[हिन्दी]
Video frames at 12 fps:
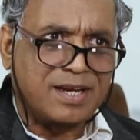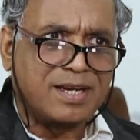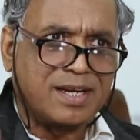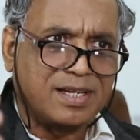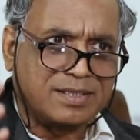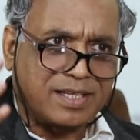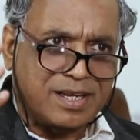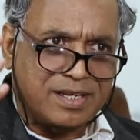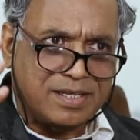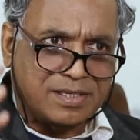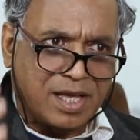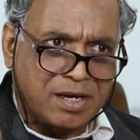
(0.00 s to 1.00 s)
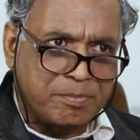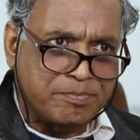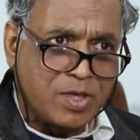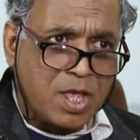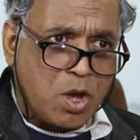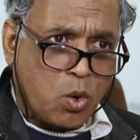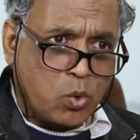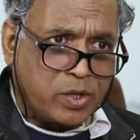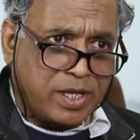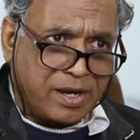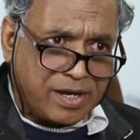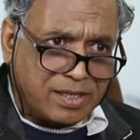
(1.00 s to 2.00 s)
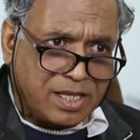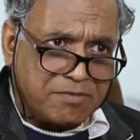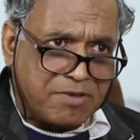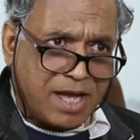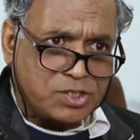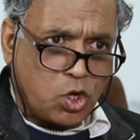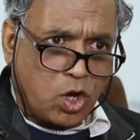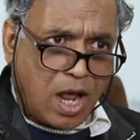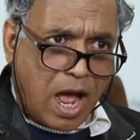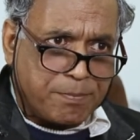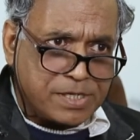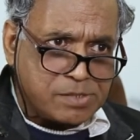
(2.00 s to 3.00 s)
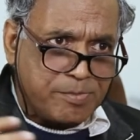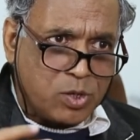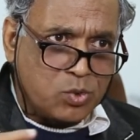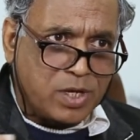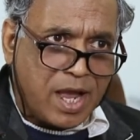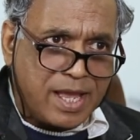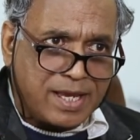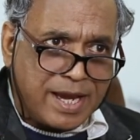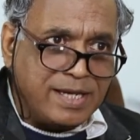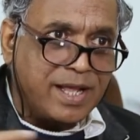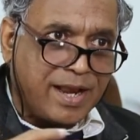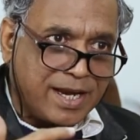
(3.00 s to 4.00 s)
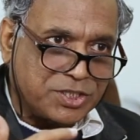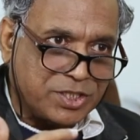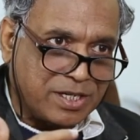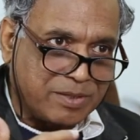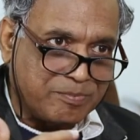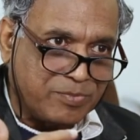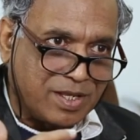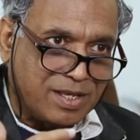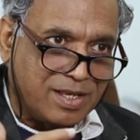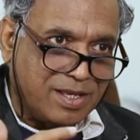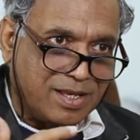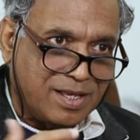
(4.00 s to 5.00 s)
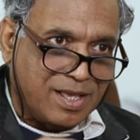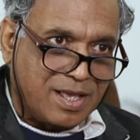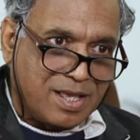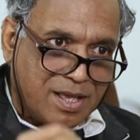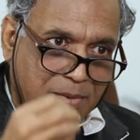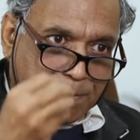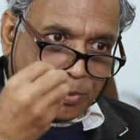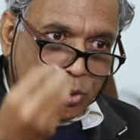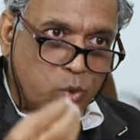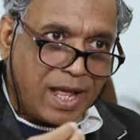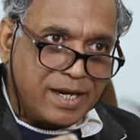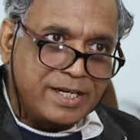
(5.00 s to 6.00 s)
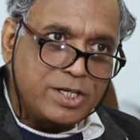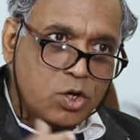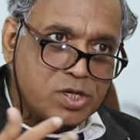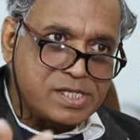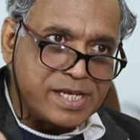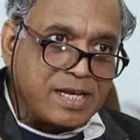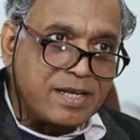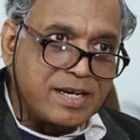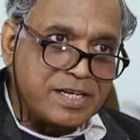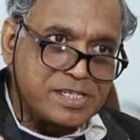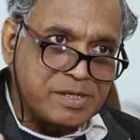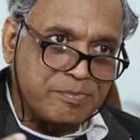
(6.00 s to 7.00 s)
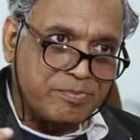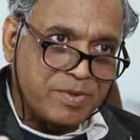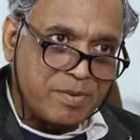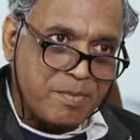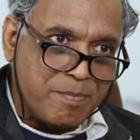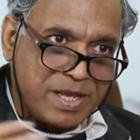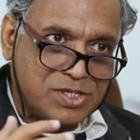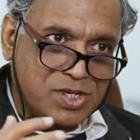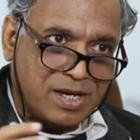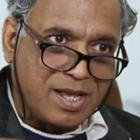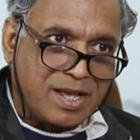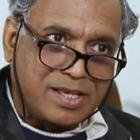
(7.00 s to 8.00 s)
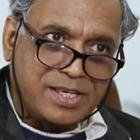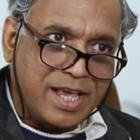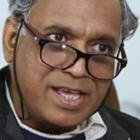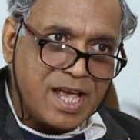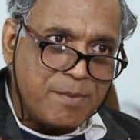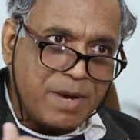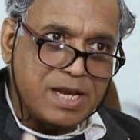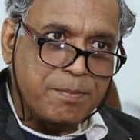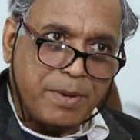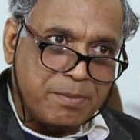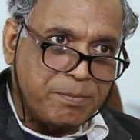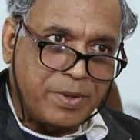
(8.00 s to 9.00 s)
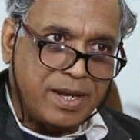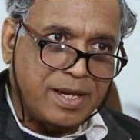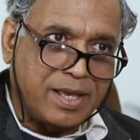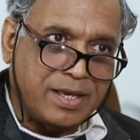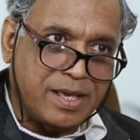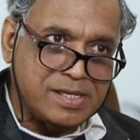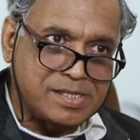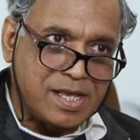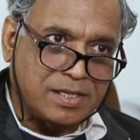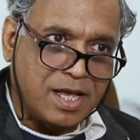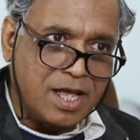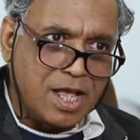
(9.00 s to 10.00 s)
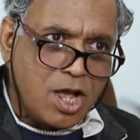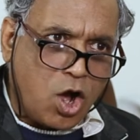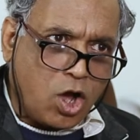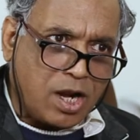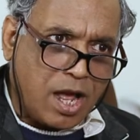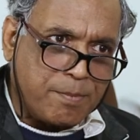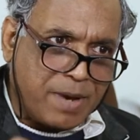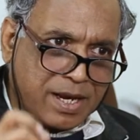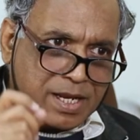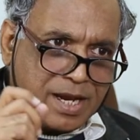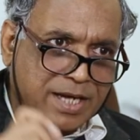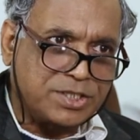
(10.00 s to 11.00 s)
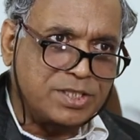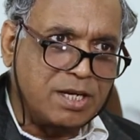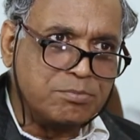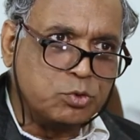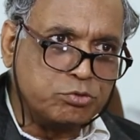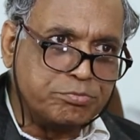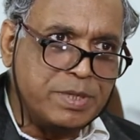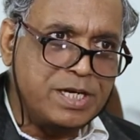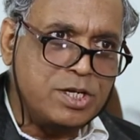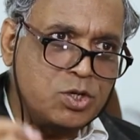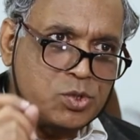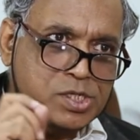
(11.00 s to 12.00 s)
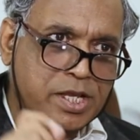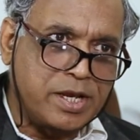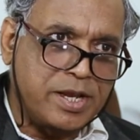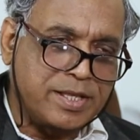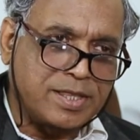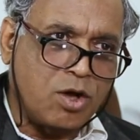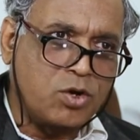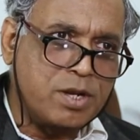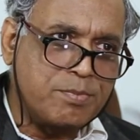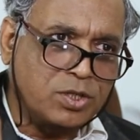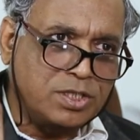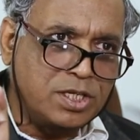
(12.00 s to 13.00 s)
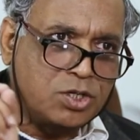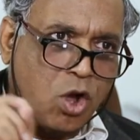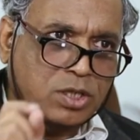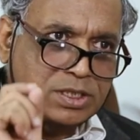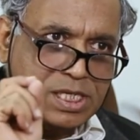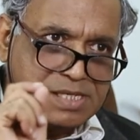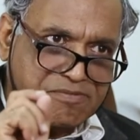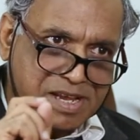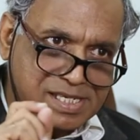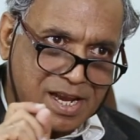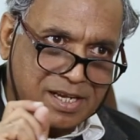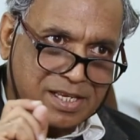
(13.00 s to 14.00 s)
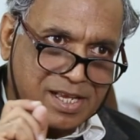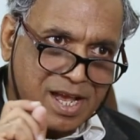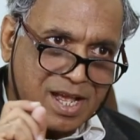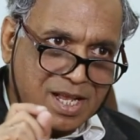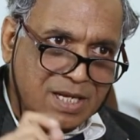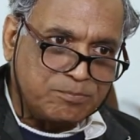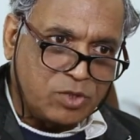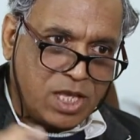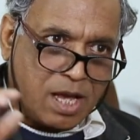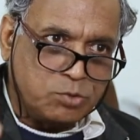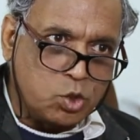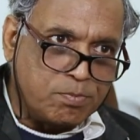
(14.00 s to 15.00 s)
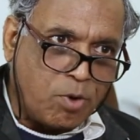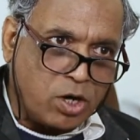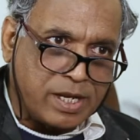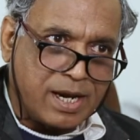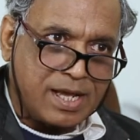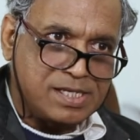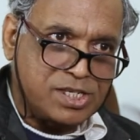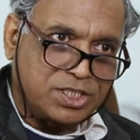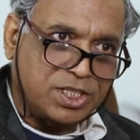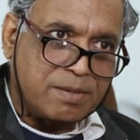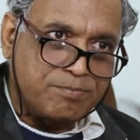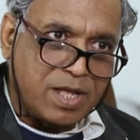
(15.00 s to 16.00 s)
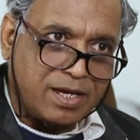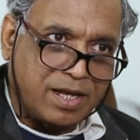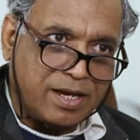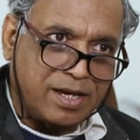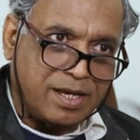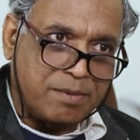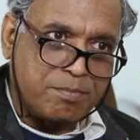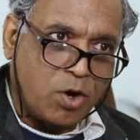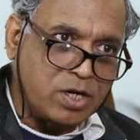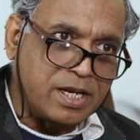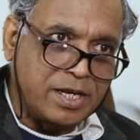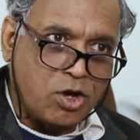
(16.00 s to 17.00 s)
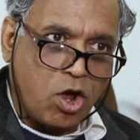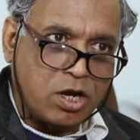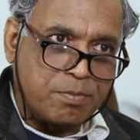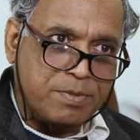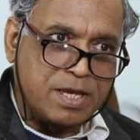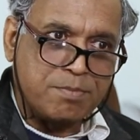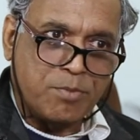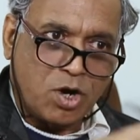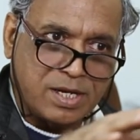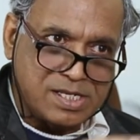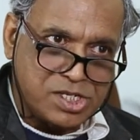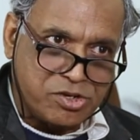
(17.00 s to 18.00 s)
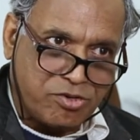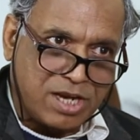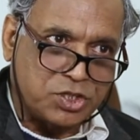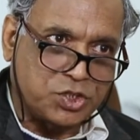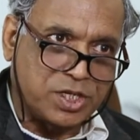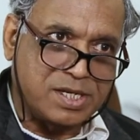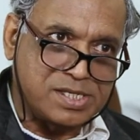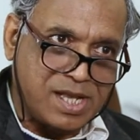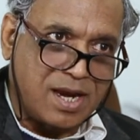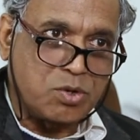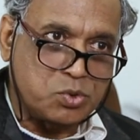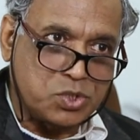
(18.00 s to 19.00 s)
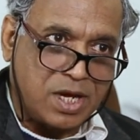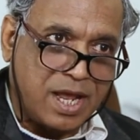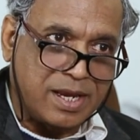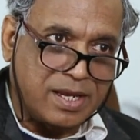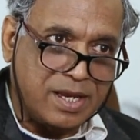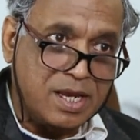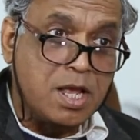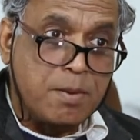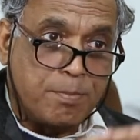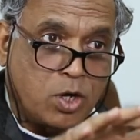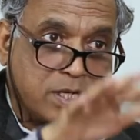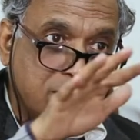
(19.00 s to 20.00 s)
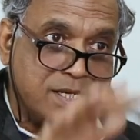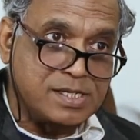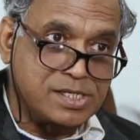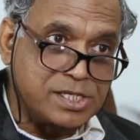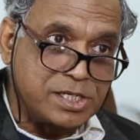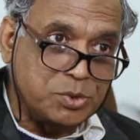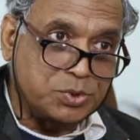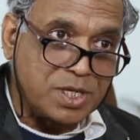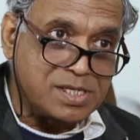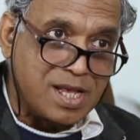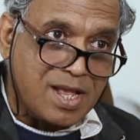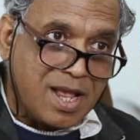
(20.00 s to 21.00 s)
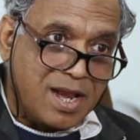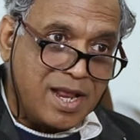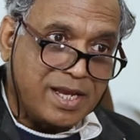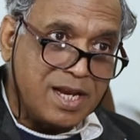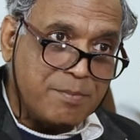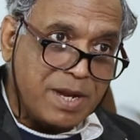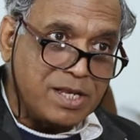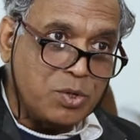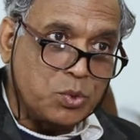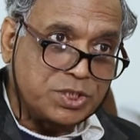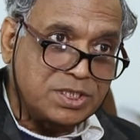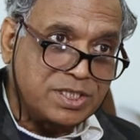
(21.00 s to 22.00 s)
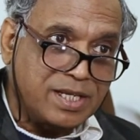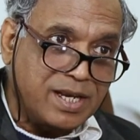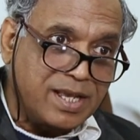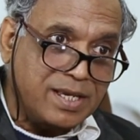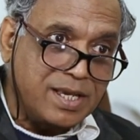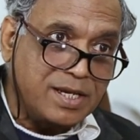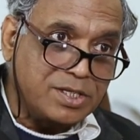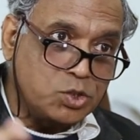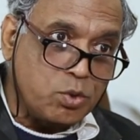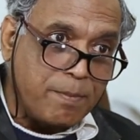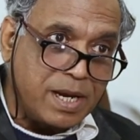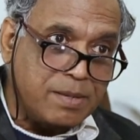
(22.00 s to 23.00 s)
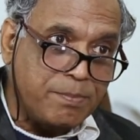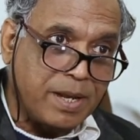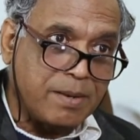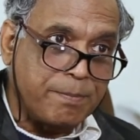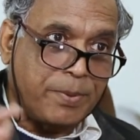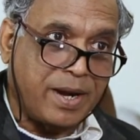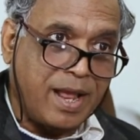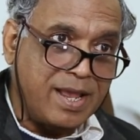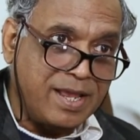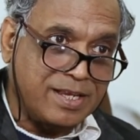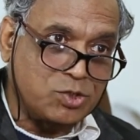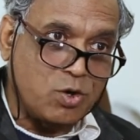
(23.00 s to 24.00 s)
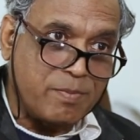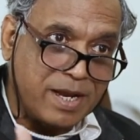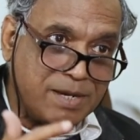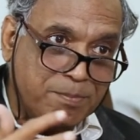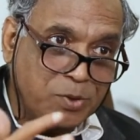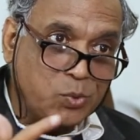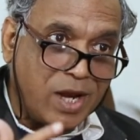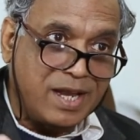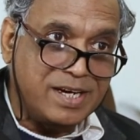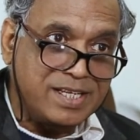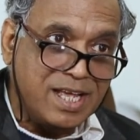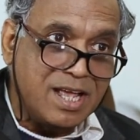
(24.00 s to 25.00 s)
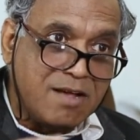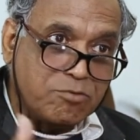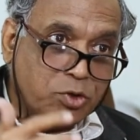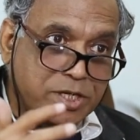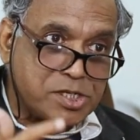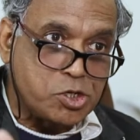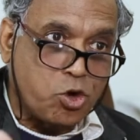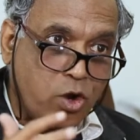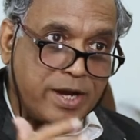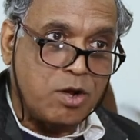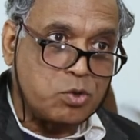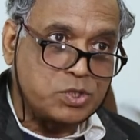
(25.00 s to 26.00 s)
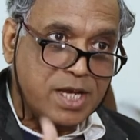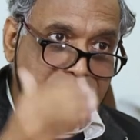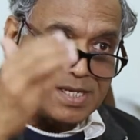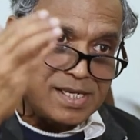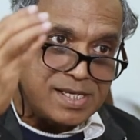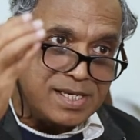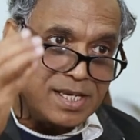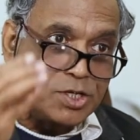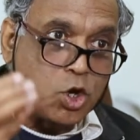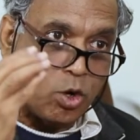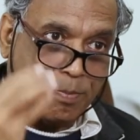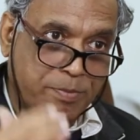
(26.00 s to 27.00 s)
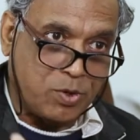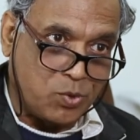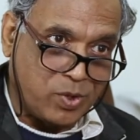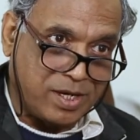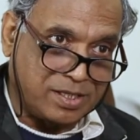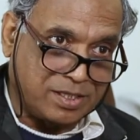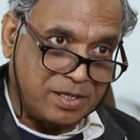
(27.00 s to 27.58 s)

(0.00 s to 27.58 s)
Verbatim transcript: अलग अलग तरह के धर्म उनके रीत रिवाज और आपस में उनका एक इंटरैक्शन प्लूरैलिटी और सिंक्रेटिज्म मिक्सचर यही हमारी परंपरा का एक हिस्सा था और हमारे नेशनल मूवमेंट ने और उसके नेताओं ने बहुत ही कॉन्शियस फैसला किया कि हम जो मॉडर्नाइजेशन अपना करेंगे मॉडर्न इकोनॉमी मॉडर्न स्ट्रक्चर सारा कुछ लाएंगे मॉडर्न इंस्टीट्यूशंस लेकिन हमारी कोशिश ये रहे कि, कि जो हमारी परंपराएं हैं जो हमारी प्लूरैलिटी है वो डिस्ट्रॉय ना हो जाए जैसे कि यूरोप में हो गई